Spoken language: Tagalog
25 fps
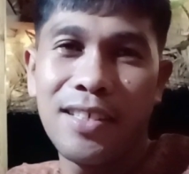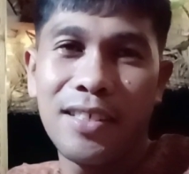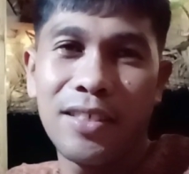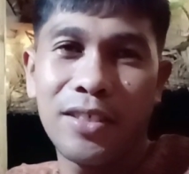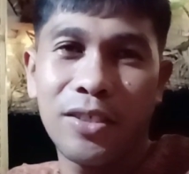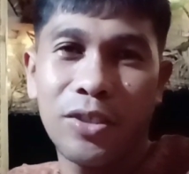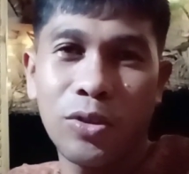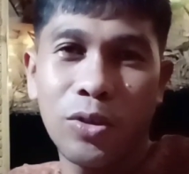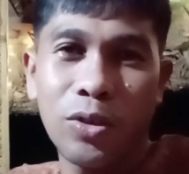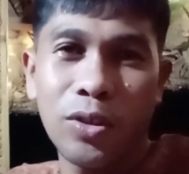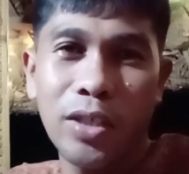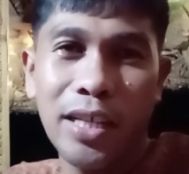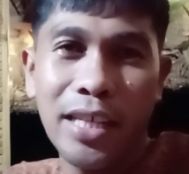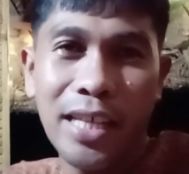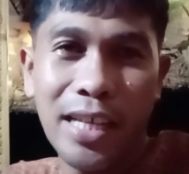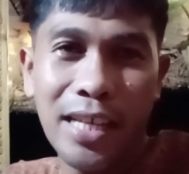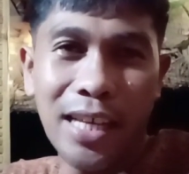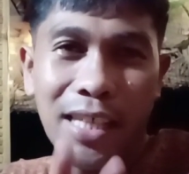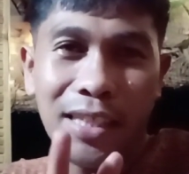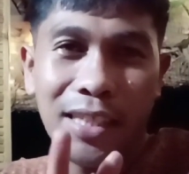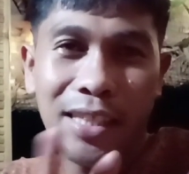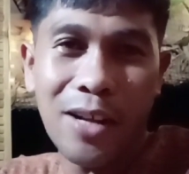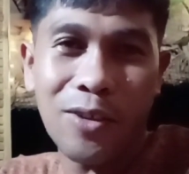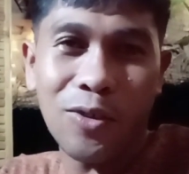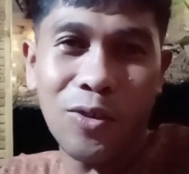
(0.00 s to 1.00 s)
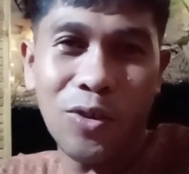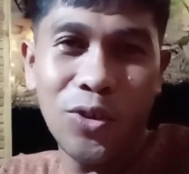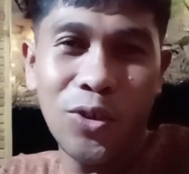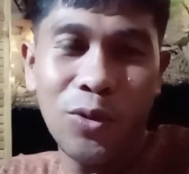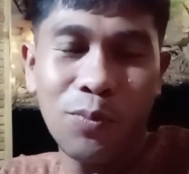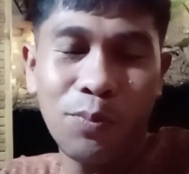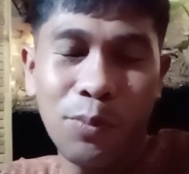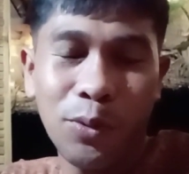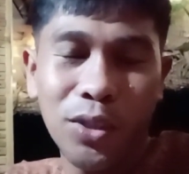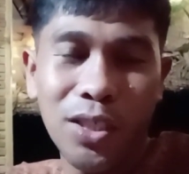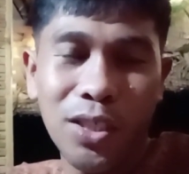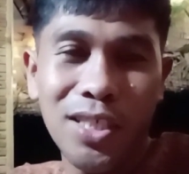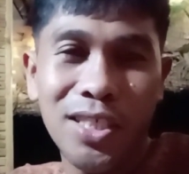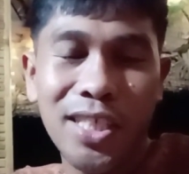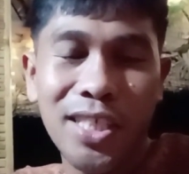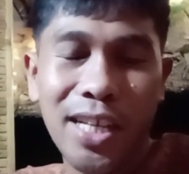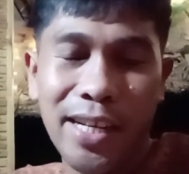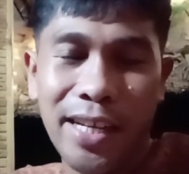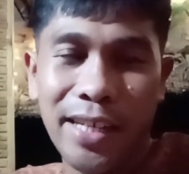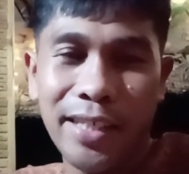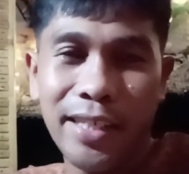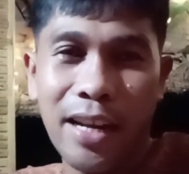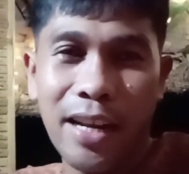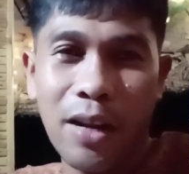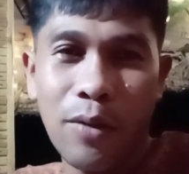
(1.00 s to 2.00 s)
So nakikita ko yung potential
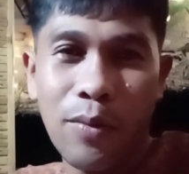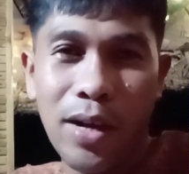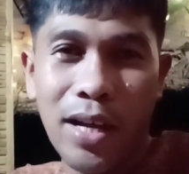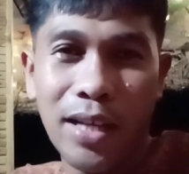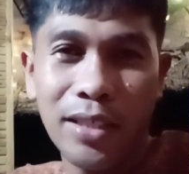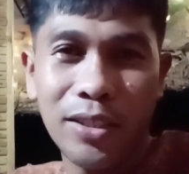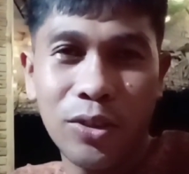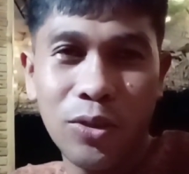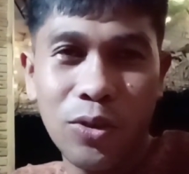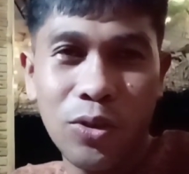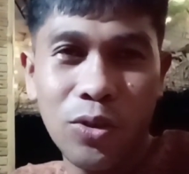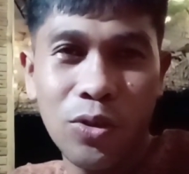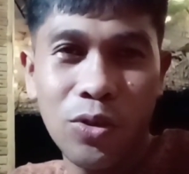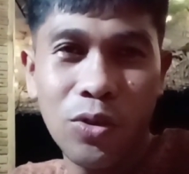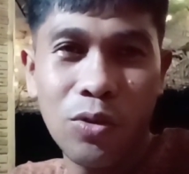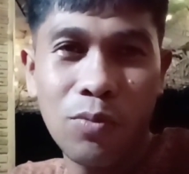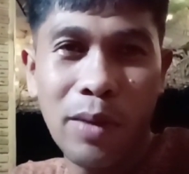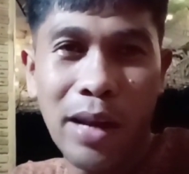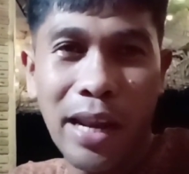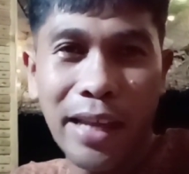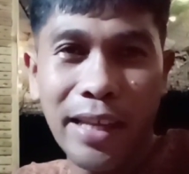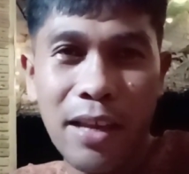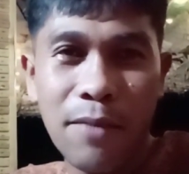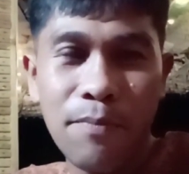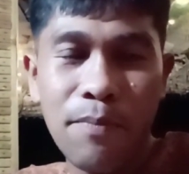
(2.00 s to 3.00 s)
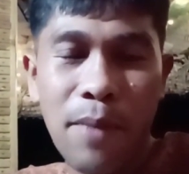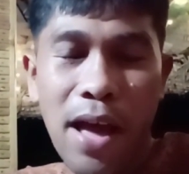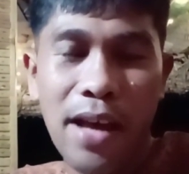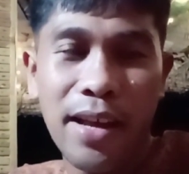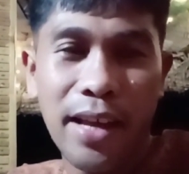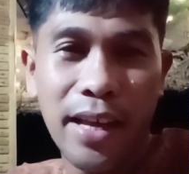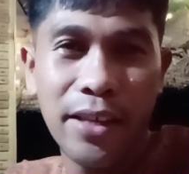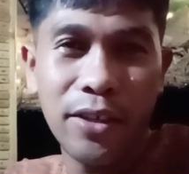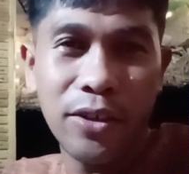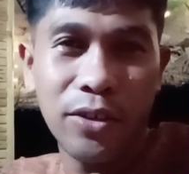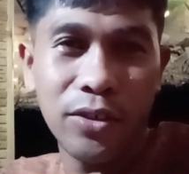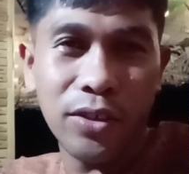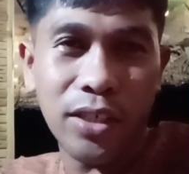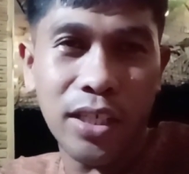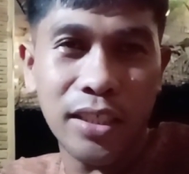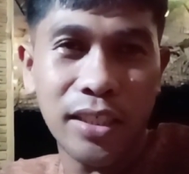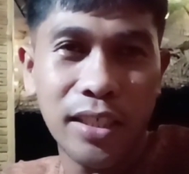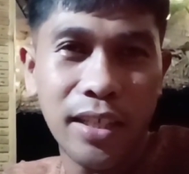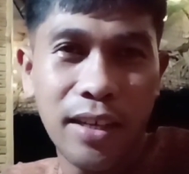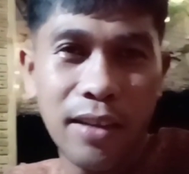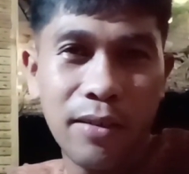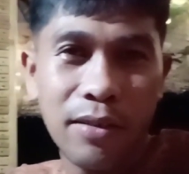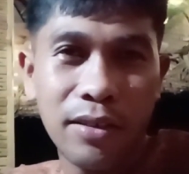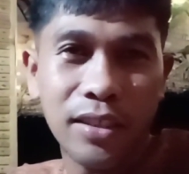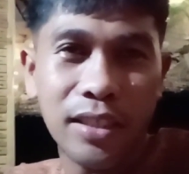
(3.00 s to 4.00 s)
ng dalawa. So malaking bagay 'yon
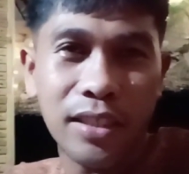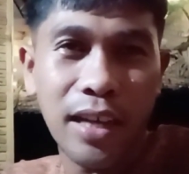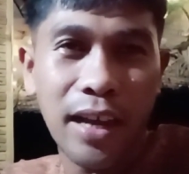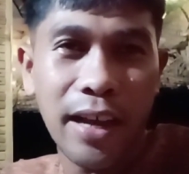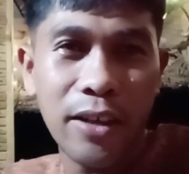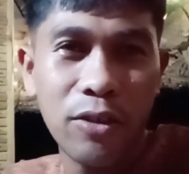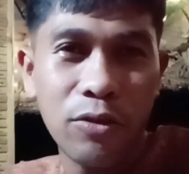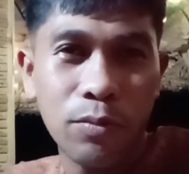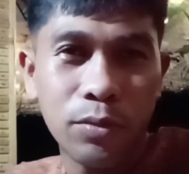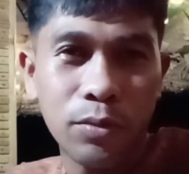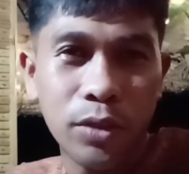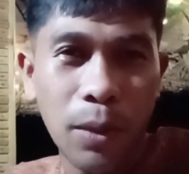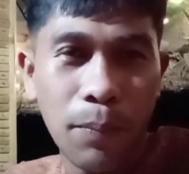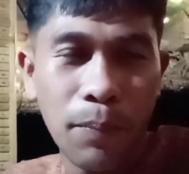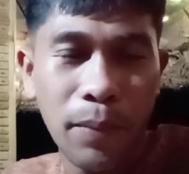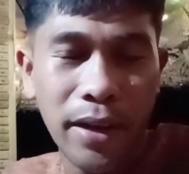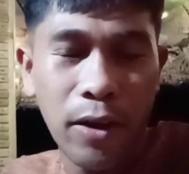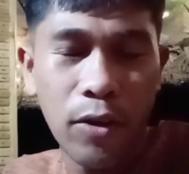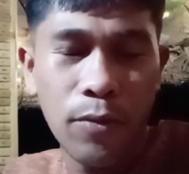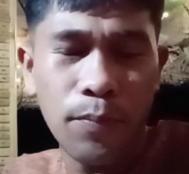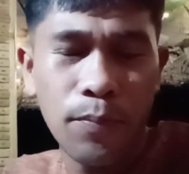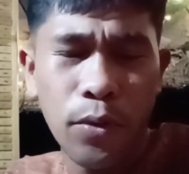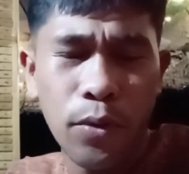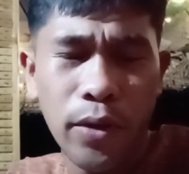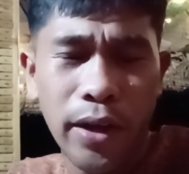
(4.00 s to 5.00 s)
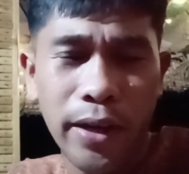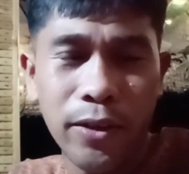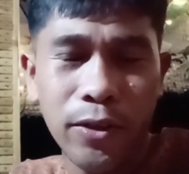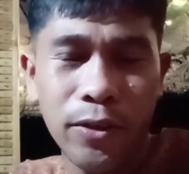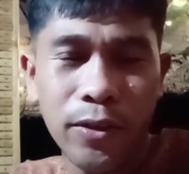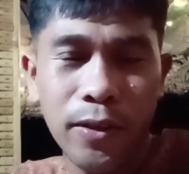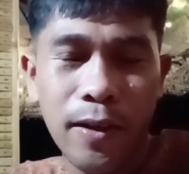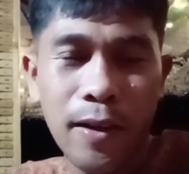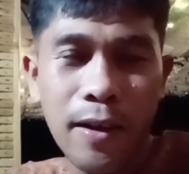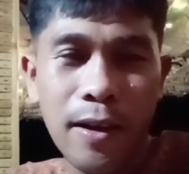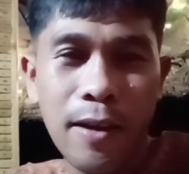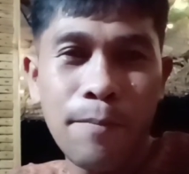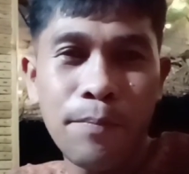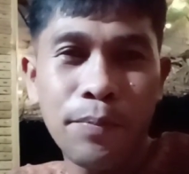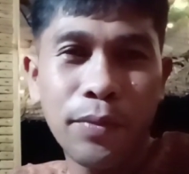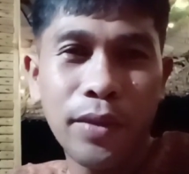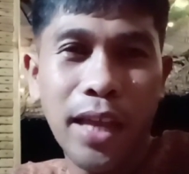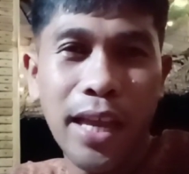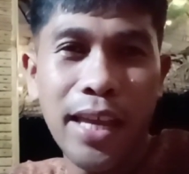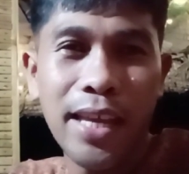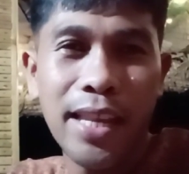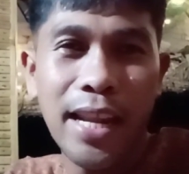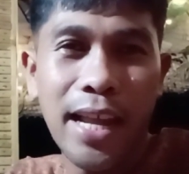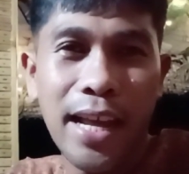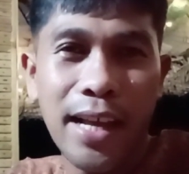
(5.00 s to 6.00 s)
kasi sa ngayon sa panahon po ngayon,
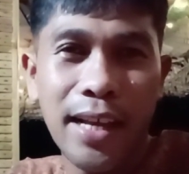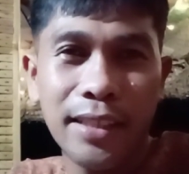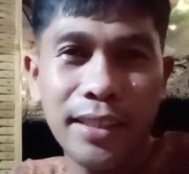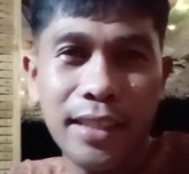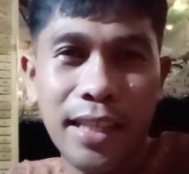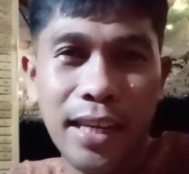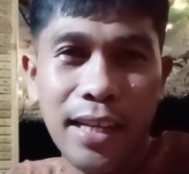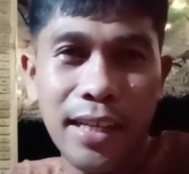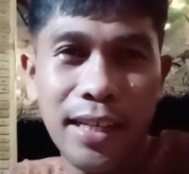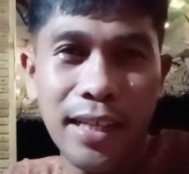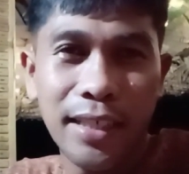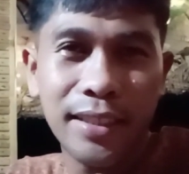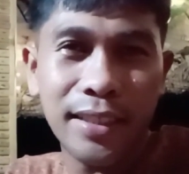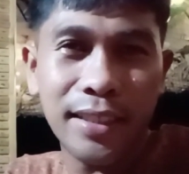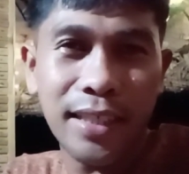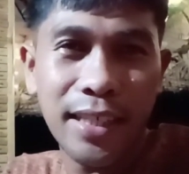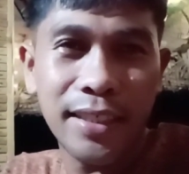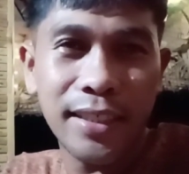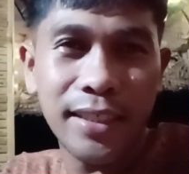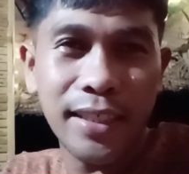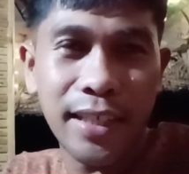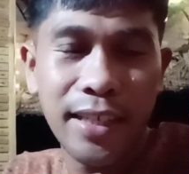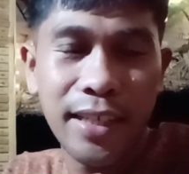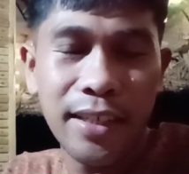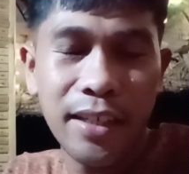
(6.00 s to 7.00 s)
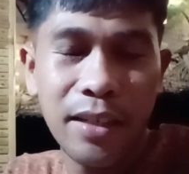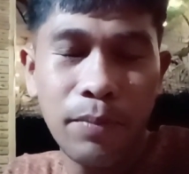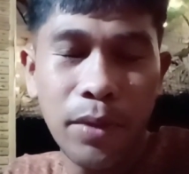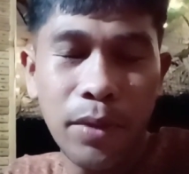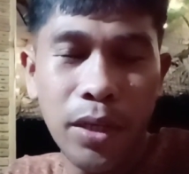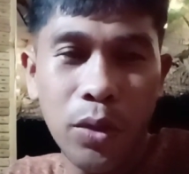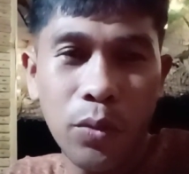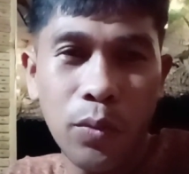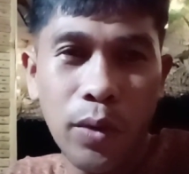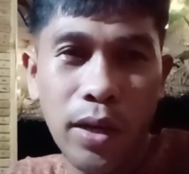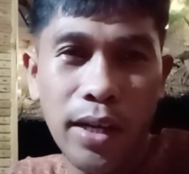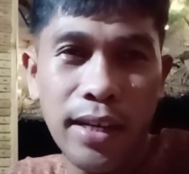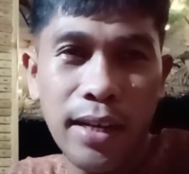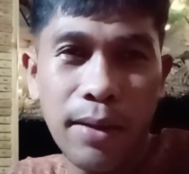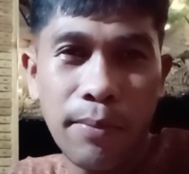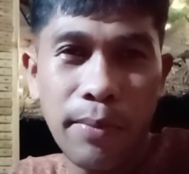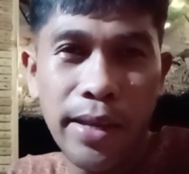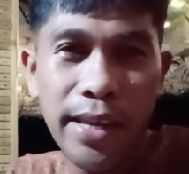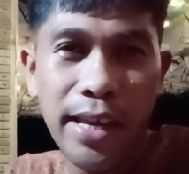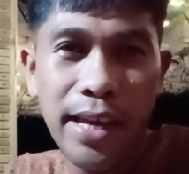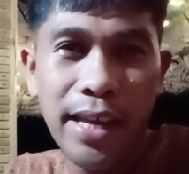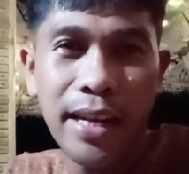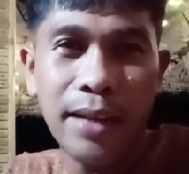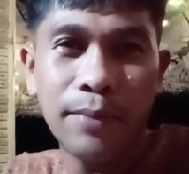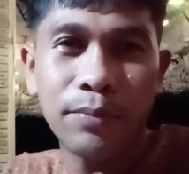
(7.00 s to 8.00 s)
kailangan talaga sa isang individual na
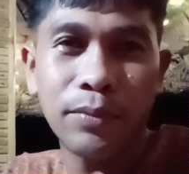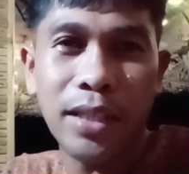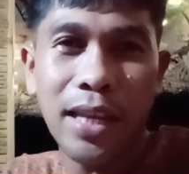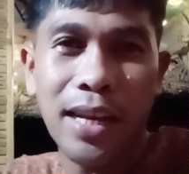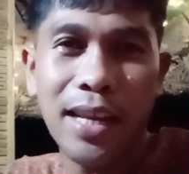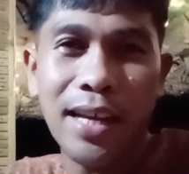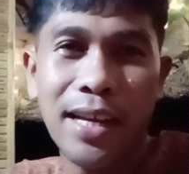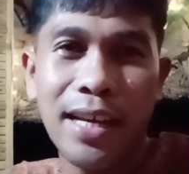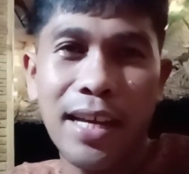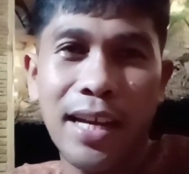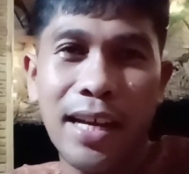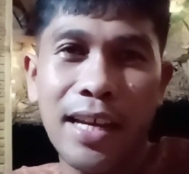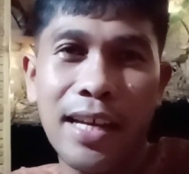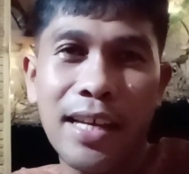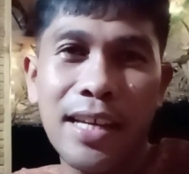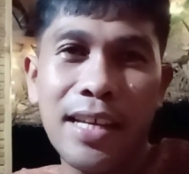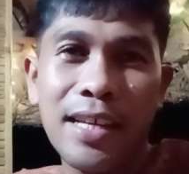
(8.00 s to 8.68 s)
may alam talaga